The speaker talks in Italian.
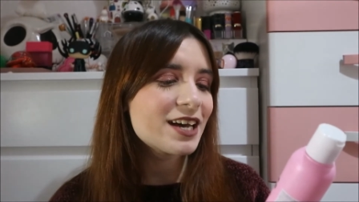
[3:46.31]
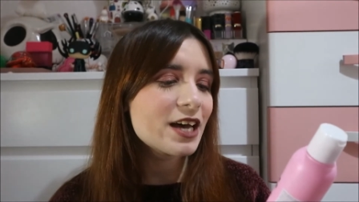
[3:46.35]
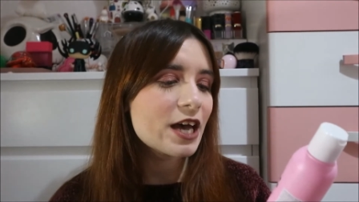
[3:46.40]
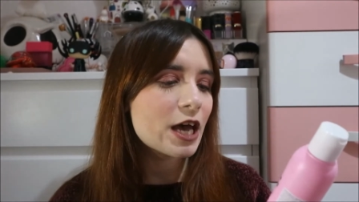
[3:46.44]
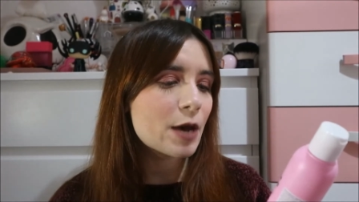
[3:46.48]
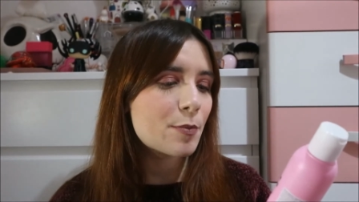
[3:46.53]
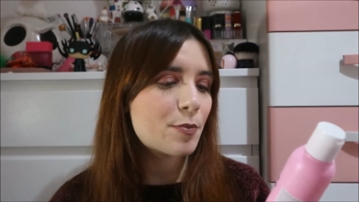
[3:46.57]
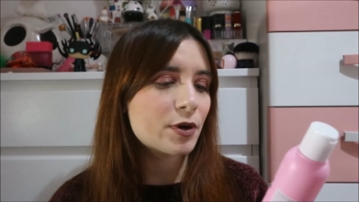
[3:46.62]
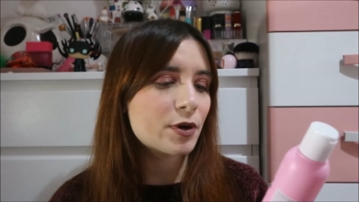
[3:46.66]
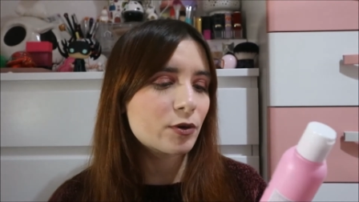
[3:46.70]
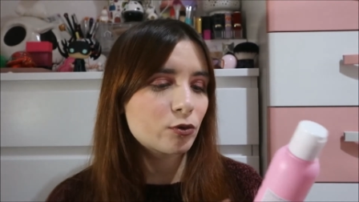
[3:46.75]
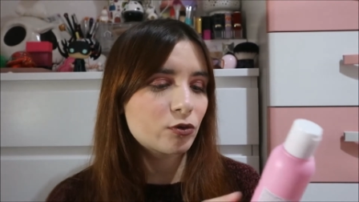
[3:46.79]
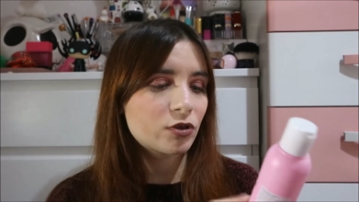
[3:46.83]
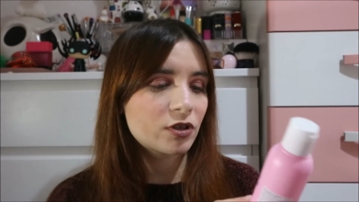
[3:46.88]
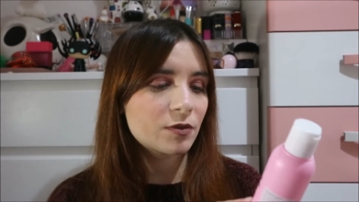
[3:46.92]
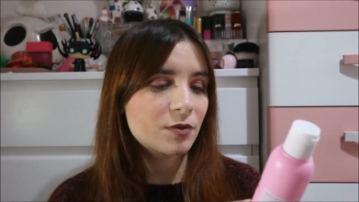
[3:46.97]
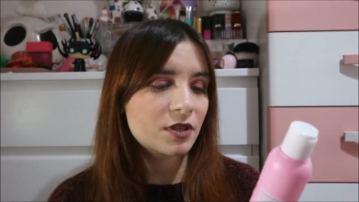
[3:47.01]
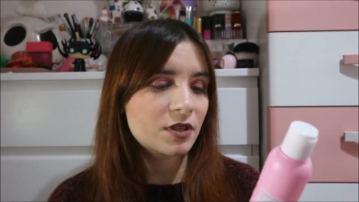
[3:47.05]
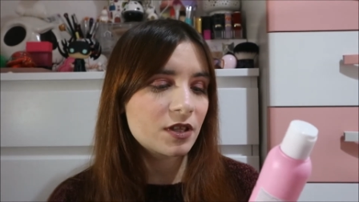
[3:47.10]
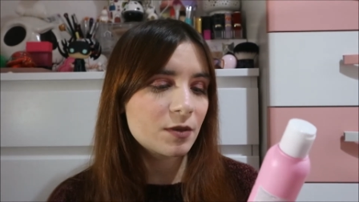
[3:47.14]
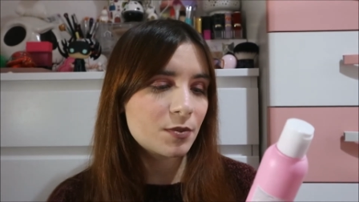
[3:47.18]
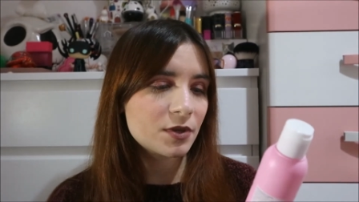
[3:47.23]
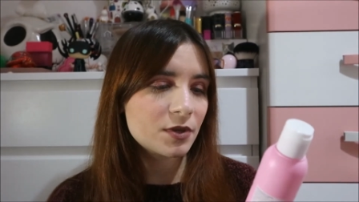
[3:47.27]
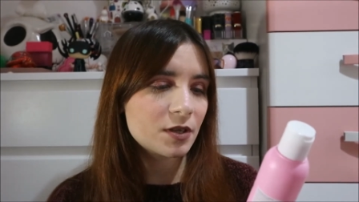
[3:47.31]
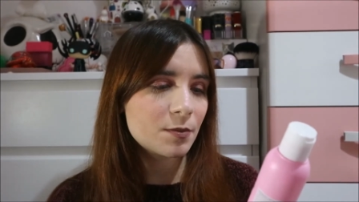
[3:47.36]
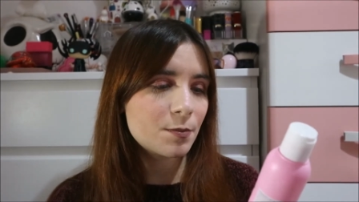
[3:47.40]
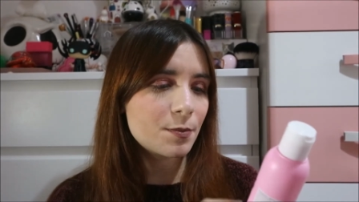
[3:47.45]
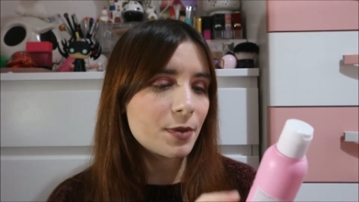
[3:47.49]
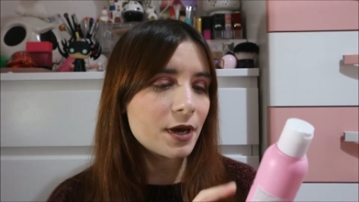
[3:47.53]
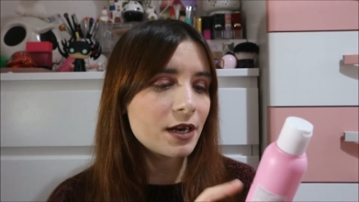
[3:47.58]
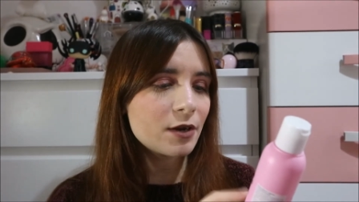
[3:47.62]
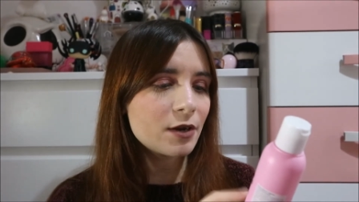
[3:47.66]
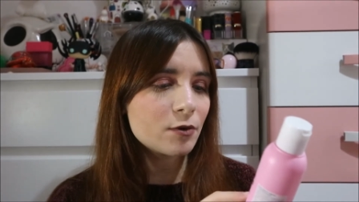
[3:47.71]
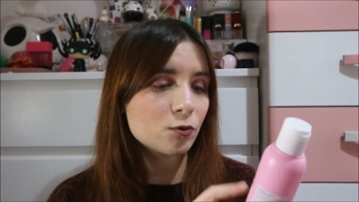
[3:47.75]
è per tutti i tipi di
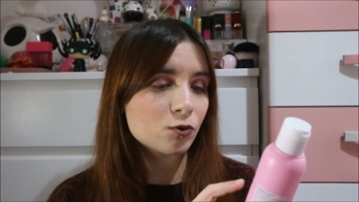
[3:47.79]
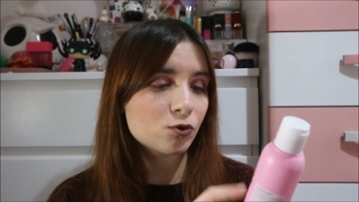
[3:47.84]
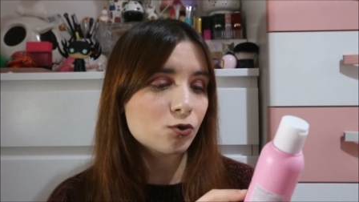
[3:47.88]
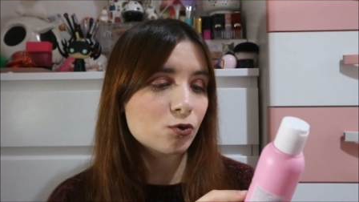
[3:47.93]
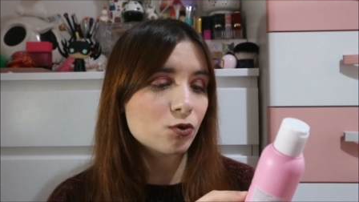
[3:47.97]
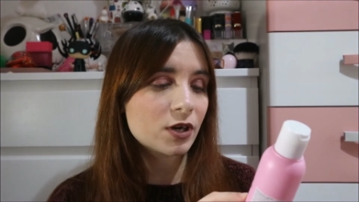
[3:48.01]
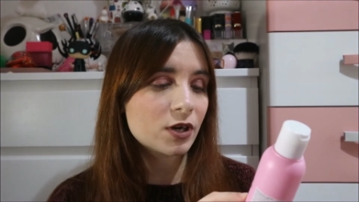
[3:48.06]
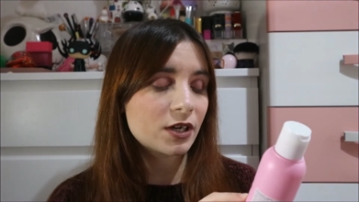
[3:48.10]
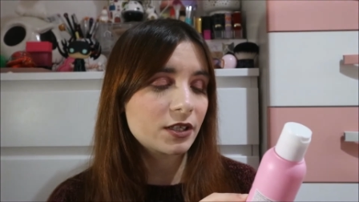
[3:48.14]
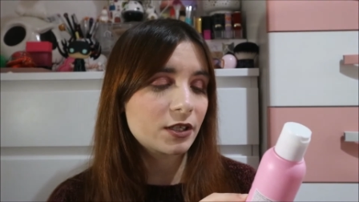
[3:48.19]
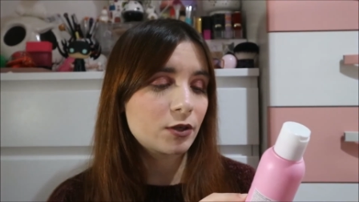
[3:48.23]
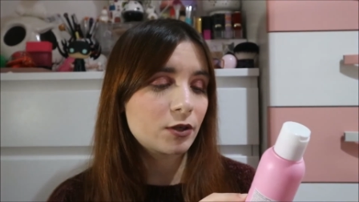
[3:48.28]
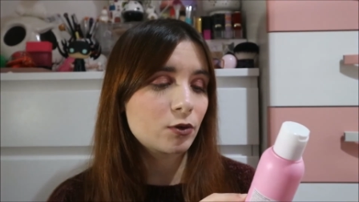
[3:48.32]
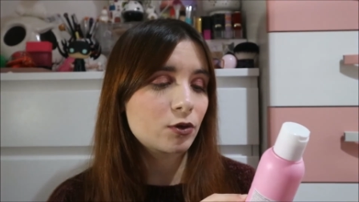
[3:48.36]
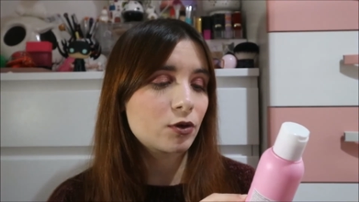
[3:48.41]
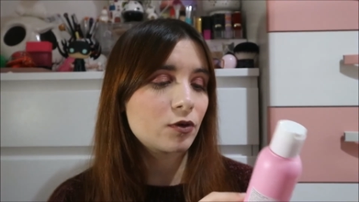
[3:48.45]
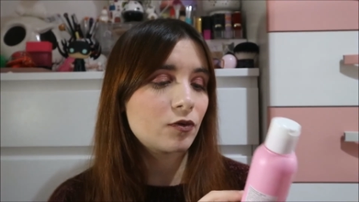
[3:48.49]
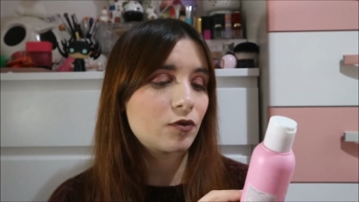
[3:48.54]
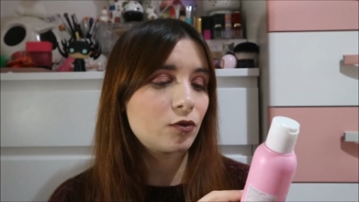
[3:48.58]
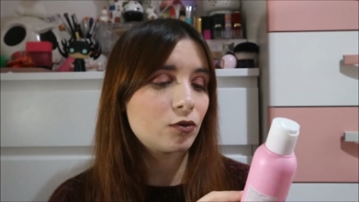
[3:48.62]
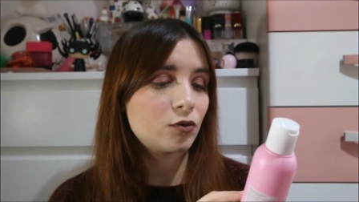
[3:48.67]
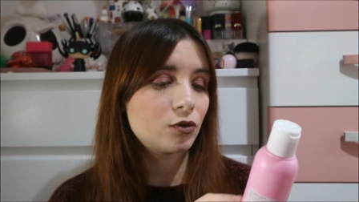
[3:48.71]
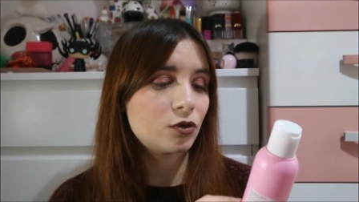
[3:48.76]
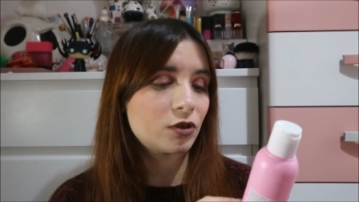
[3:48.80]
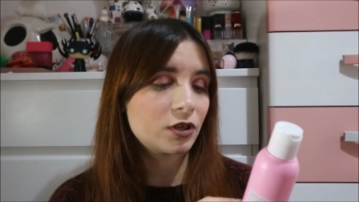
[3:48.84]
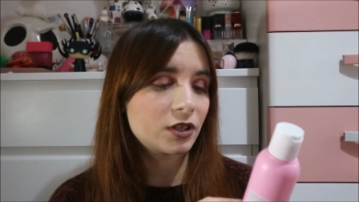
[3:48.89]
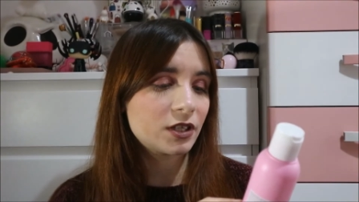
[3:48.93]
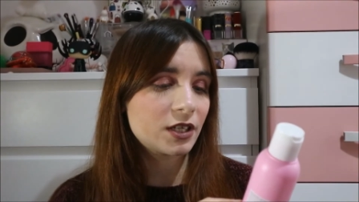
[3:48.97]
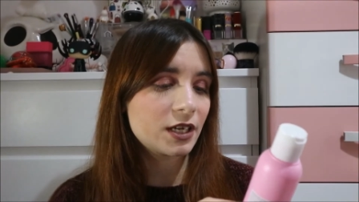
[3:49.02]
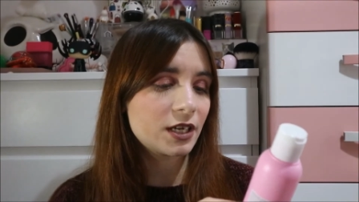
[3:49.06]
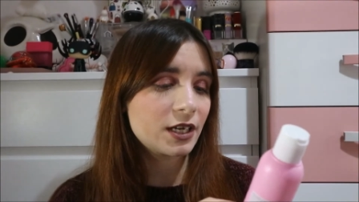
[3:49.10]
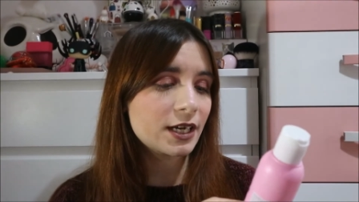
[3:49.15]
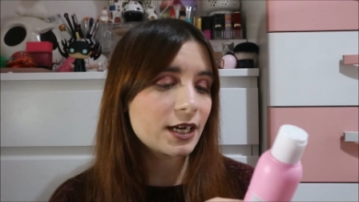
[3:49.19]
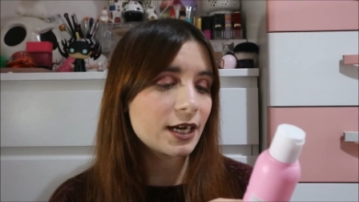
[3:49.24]
pelle, uno struccante occhi fluido e
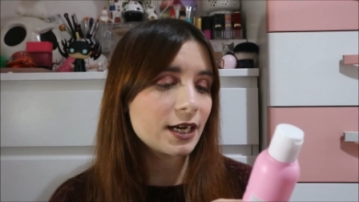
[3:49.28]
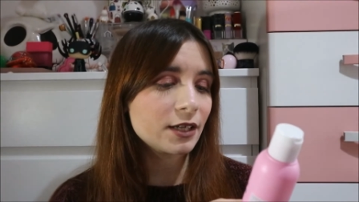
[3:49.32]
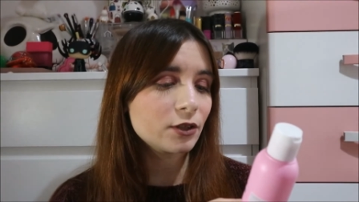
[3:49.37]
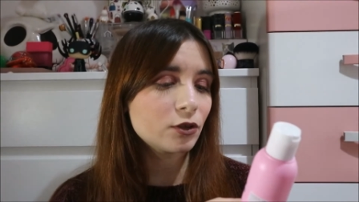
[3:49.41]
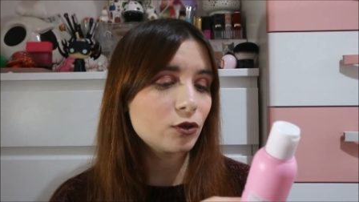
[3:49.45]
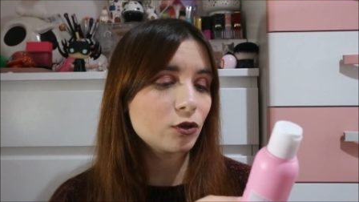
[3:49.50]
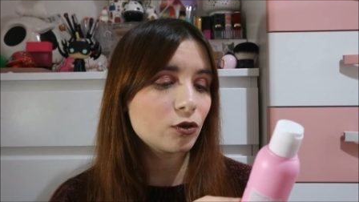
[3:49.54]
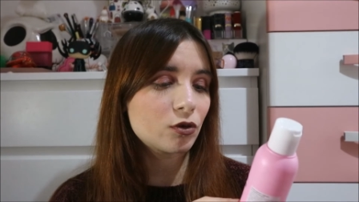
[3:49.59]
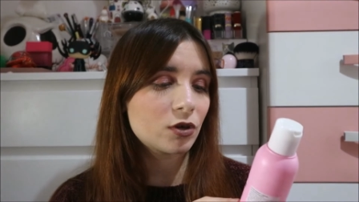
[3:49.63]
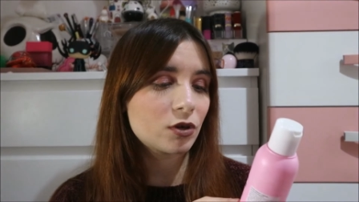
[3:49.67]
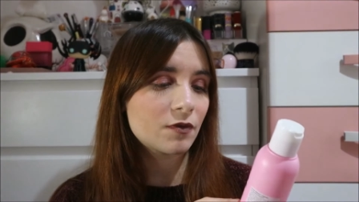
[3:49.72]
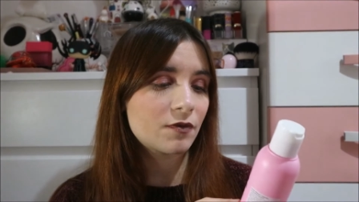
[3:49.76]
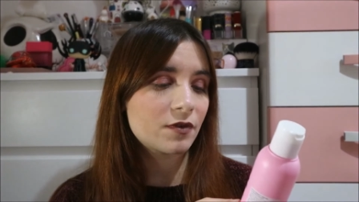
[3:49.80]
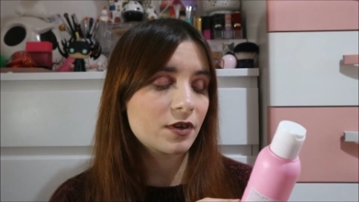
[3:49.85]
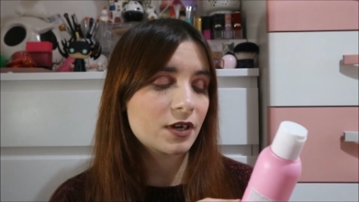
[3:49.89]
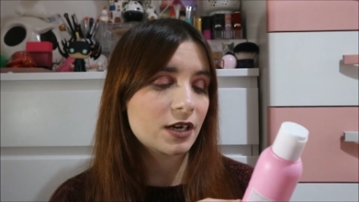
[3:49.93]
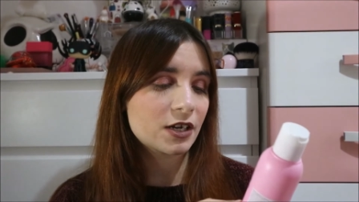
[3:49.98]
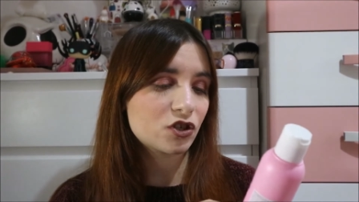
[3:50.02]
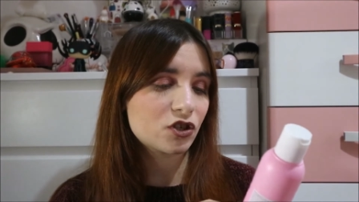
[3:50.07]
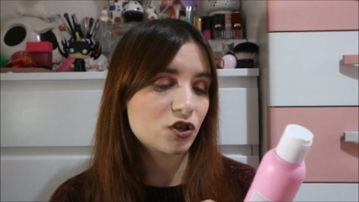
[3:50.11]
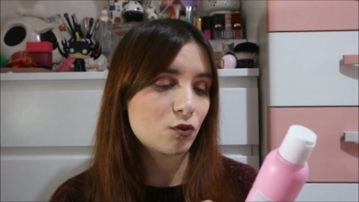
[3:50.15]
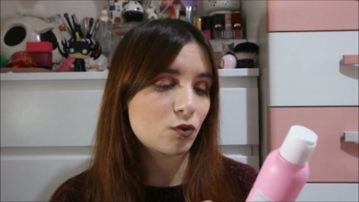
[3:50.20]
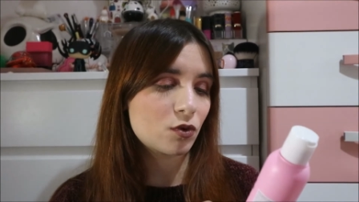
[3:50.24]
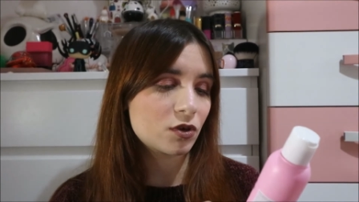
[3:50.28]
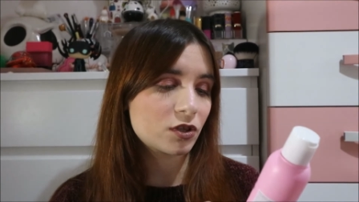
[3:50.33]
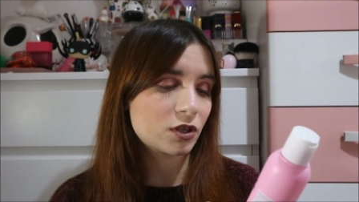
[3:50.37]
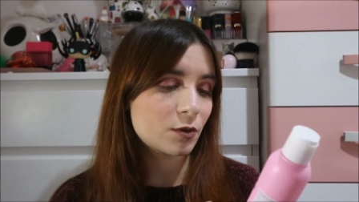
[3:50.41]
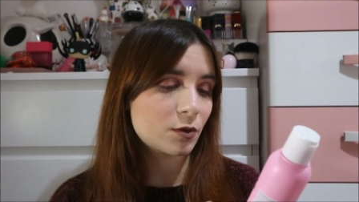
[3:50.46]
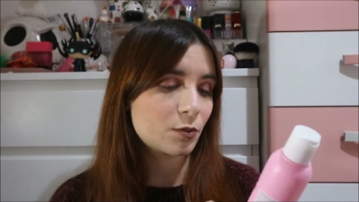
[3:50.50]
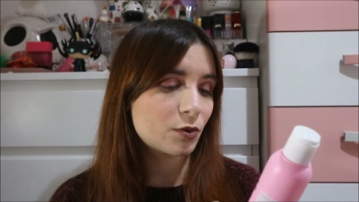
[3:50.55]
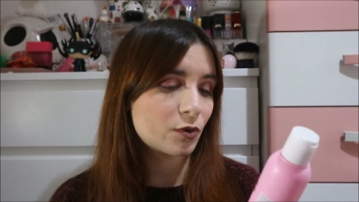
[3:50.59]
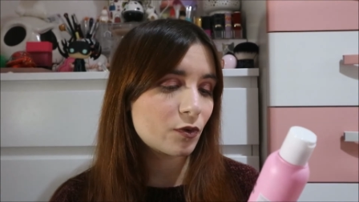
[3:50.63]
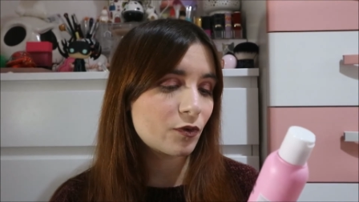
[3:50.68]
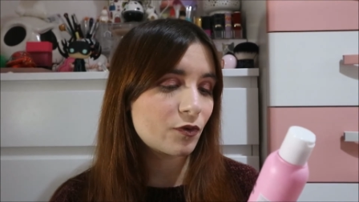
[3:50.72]
delicato con efficacia
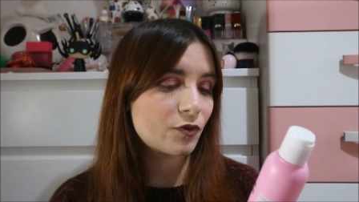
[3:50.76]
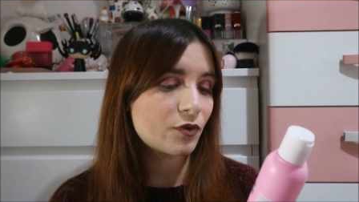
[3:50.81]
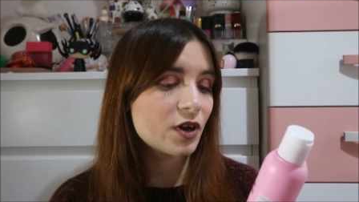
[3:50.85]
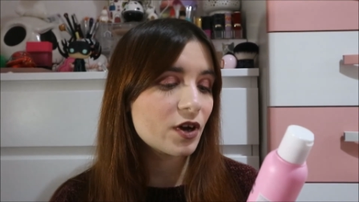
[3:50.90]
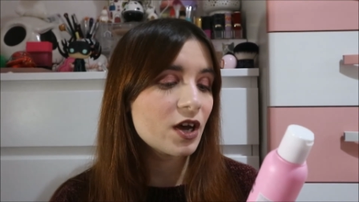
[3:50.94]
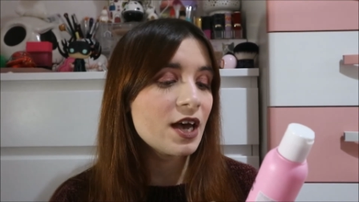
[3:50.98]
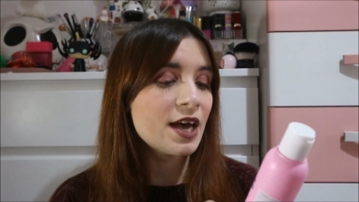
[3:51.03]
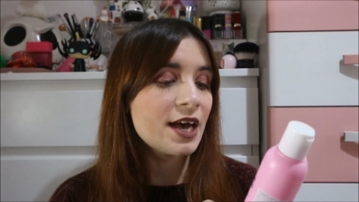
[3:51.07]
waterproof.